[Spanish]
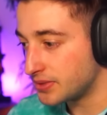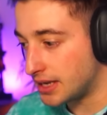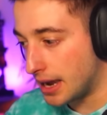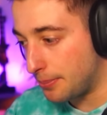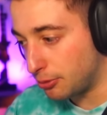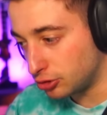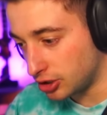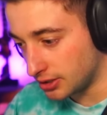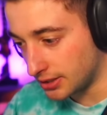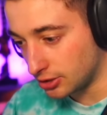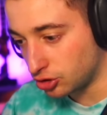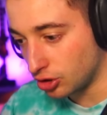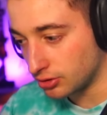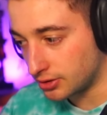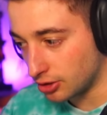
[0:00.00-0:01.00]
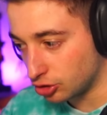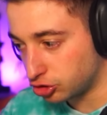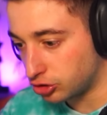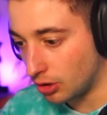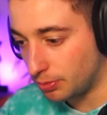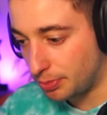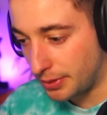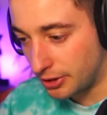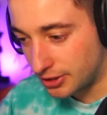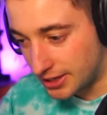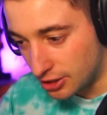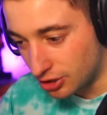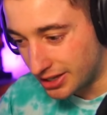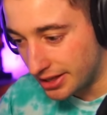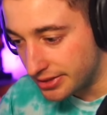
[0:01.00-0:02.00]
Ya puse tres sorteos top, pero
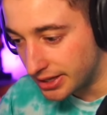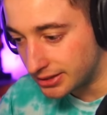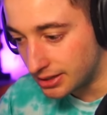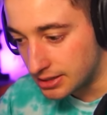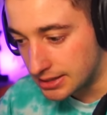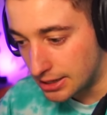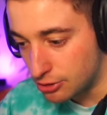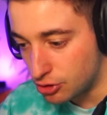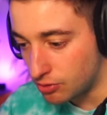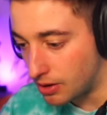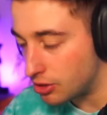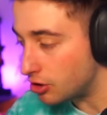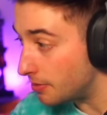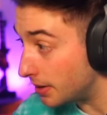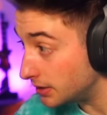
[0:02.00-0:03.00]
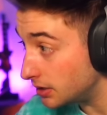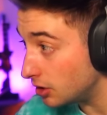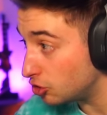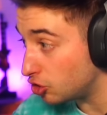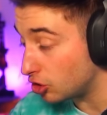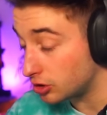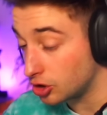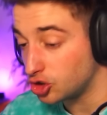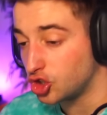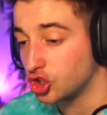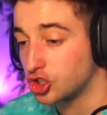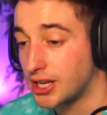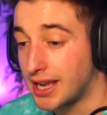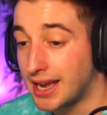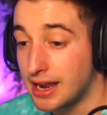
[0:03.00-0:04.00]
quiero que el día 31, cuando veáis el sorteo, se os
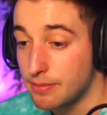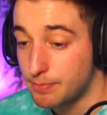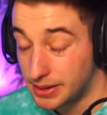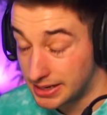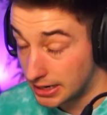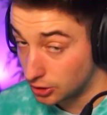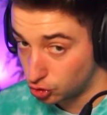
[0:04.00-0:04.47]
caiga el pene al